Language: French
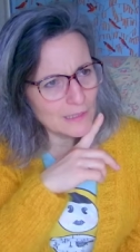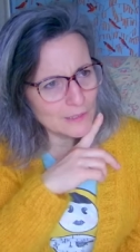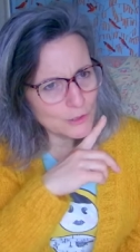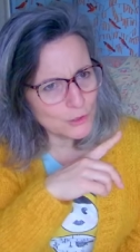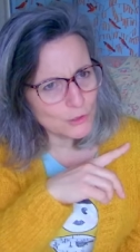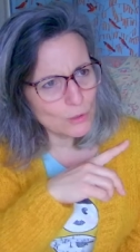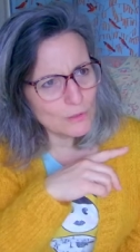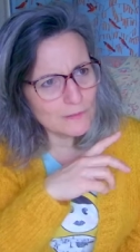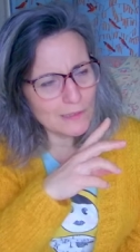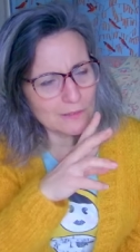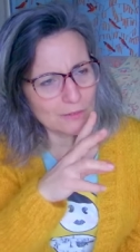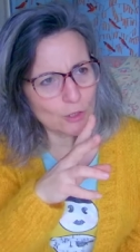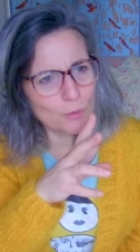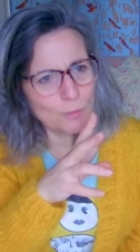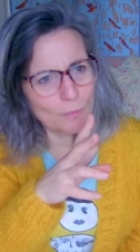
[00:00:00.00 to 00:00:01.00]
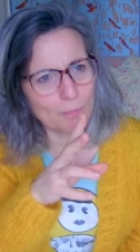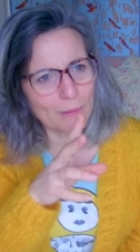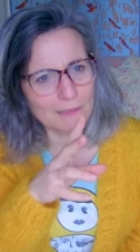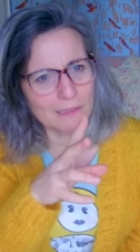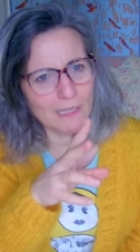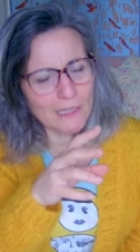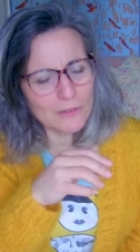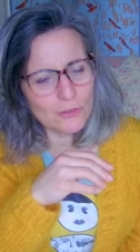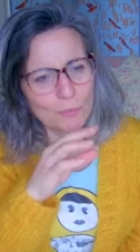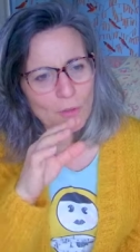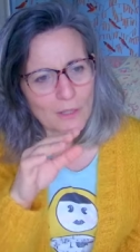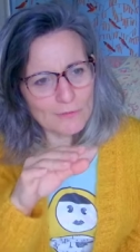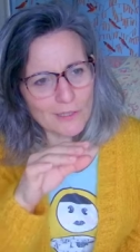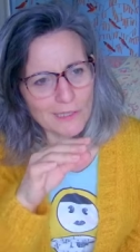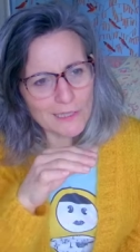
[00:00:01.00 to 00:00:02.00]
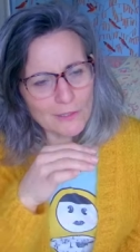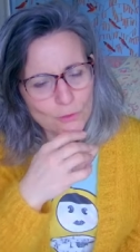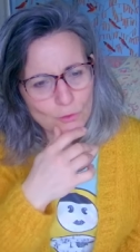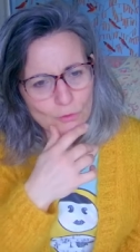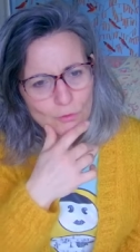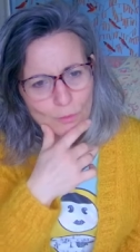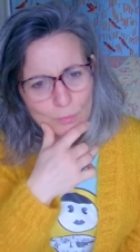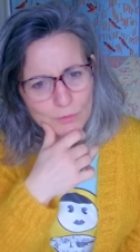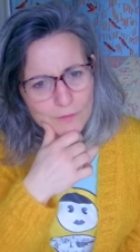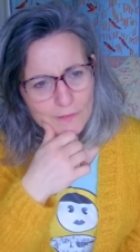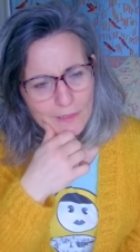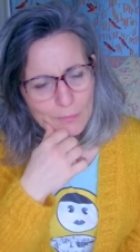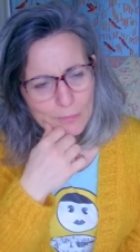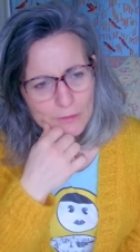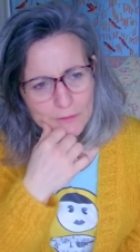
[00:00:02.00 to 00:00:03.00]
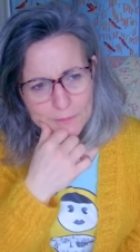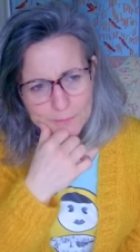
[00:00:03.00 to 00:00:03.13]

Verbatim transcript: la chose, est-ce que je peux pas directement avoir quelque chose de plus stable